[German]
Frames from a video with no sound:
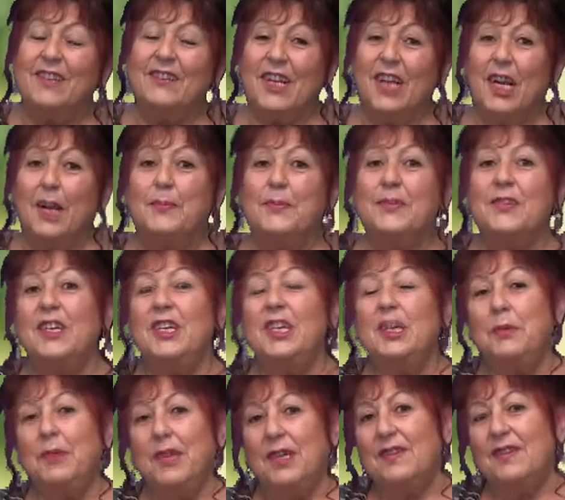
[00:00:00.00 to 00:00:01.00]
die
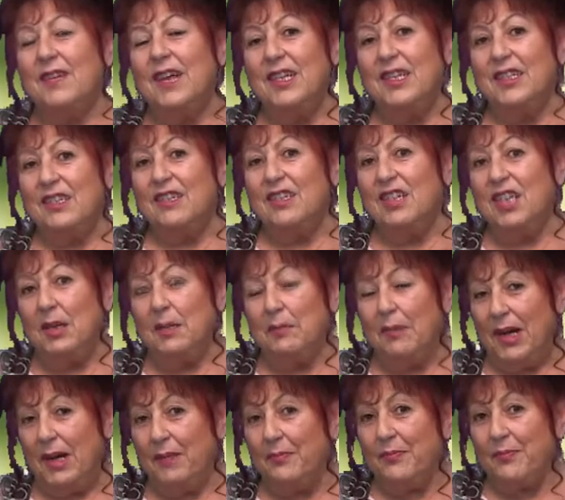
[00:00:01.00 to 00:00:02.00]
Selbstliebe ist ein
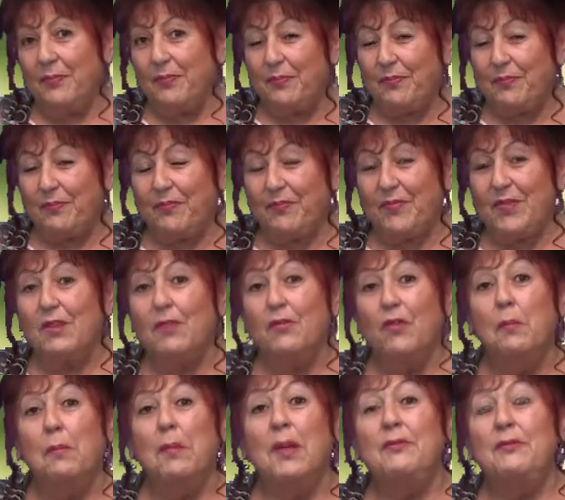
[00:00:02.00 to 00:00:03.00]
Thema,
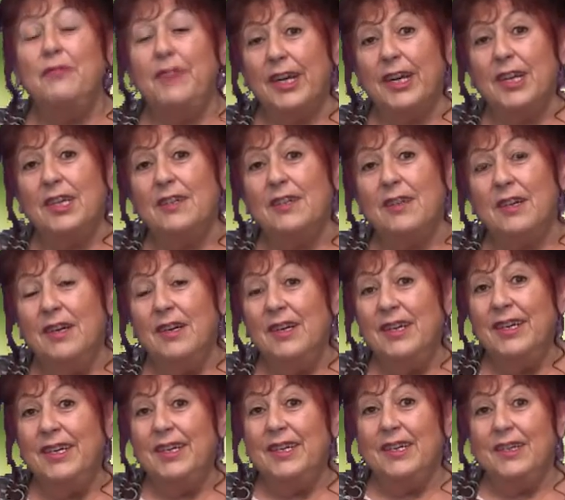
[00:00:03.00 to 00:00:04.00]
wo man wirklich
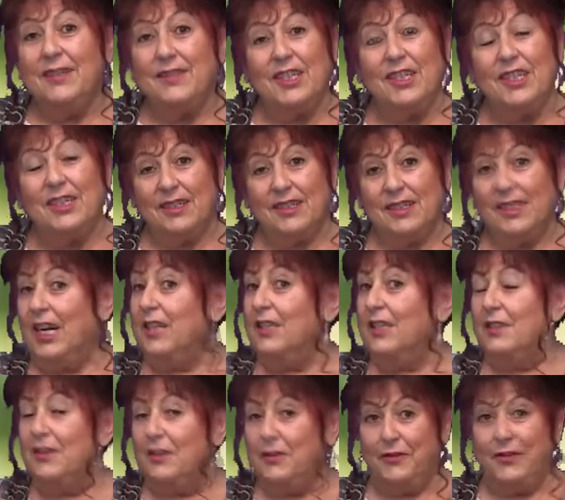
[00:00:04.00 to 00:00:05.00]
sich
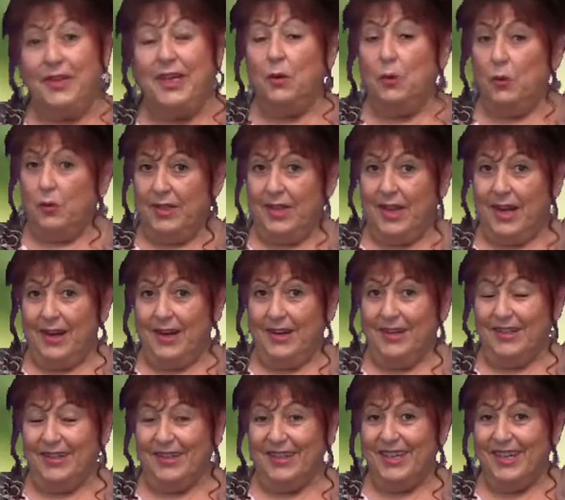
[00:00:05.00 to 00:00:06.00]
ganz viel
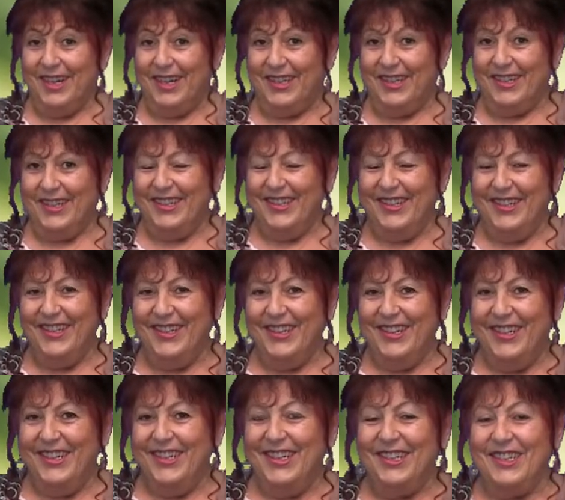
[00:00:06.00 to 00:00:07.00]
unterhalten kann.
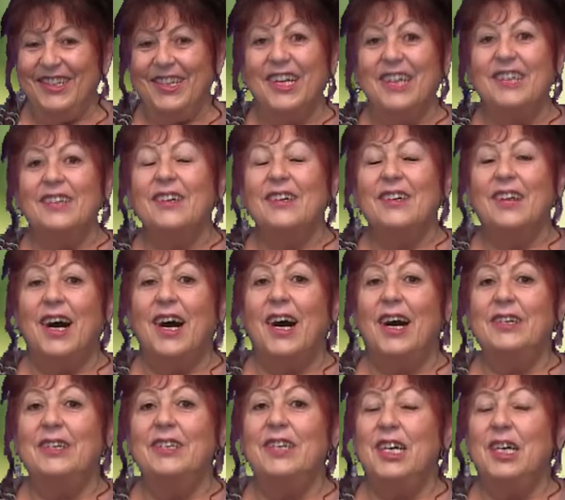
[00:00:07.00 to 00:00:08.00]
Ich denke
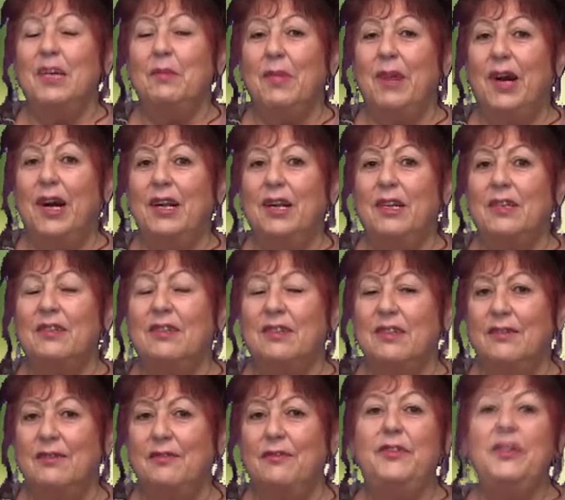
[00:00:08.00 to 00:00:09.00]
gerade im
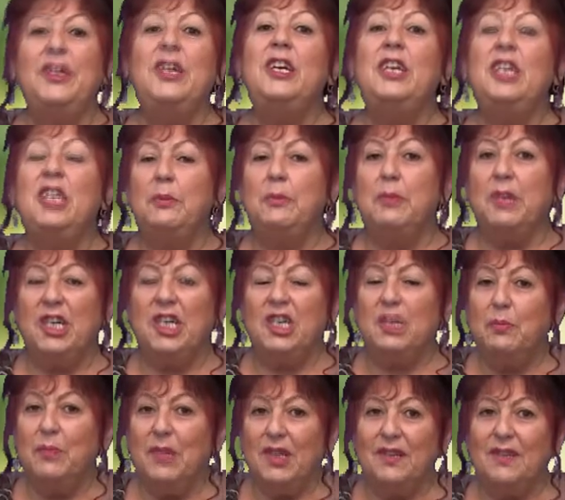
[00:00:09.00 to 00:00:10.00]
halt, wie liebe
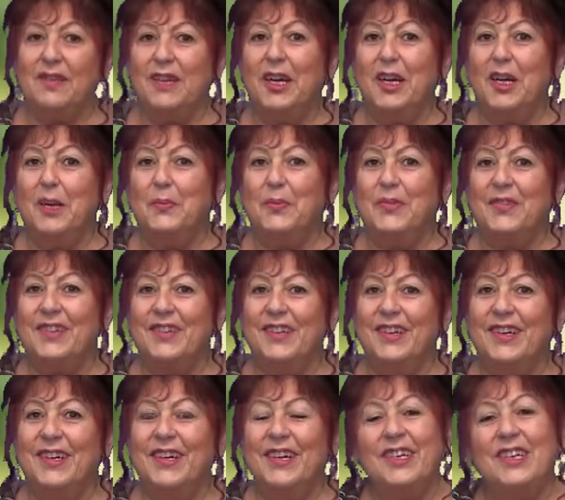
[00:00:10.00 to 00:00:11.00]
ich mich selbst?
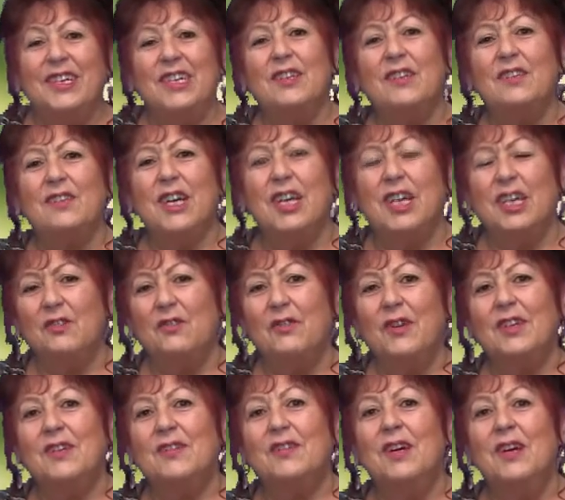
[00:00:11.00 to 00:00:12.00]
ist
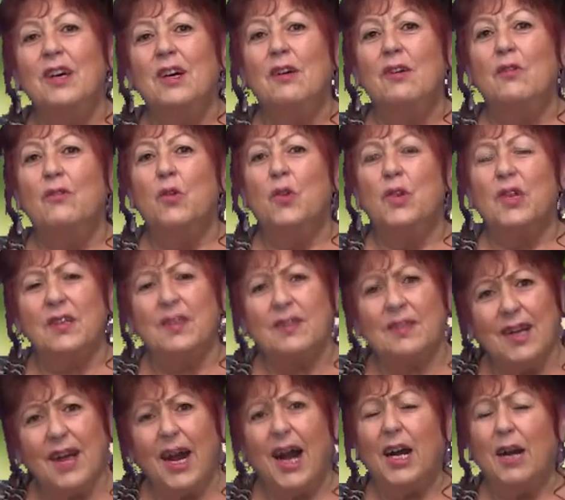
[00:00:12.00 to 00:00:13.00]
etwas, wo ich
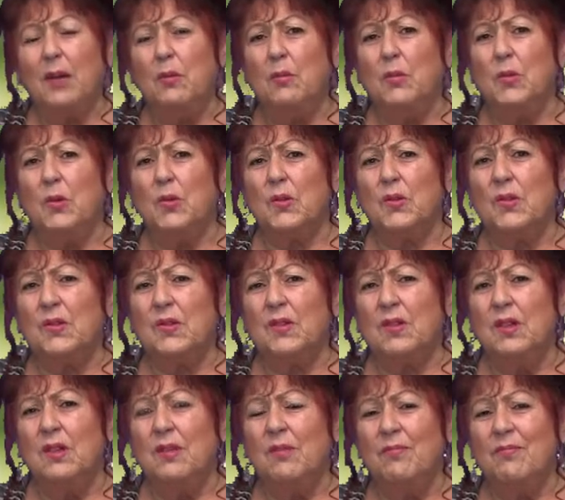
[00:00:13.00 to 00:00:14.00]
sagen
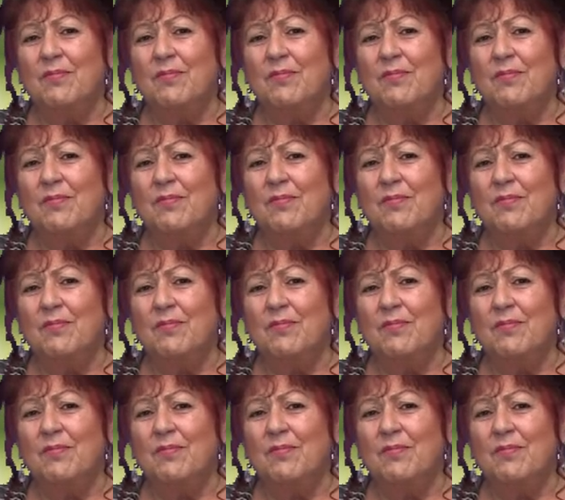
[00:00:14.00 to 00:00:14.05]
muss,